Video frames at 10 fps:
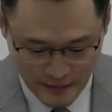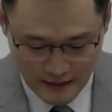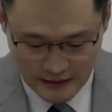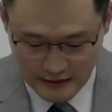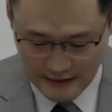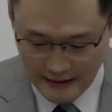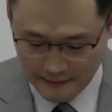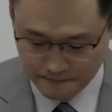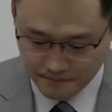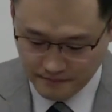
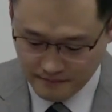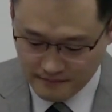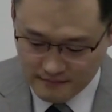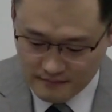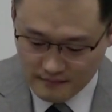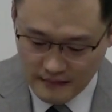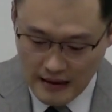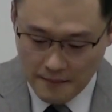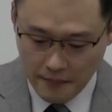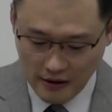그러니까
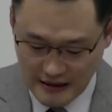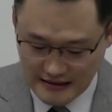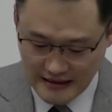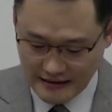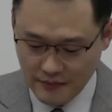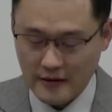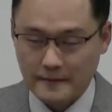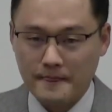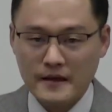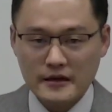평상시 같으면
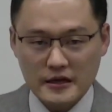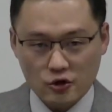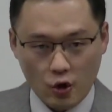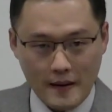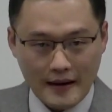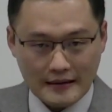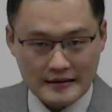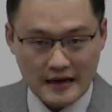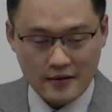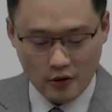이 돌박 같은
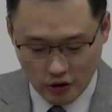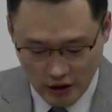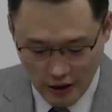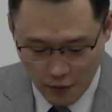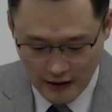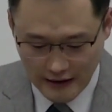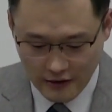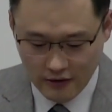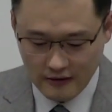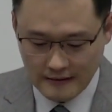사람은 어떻게 보일까요?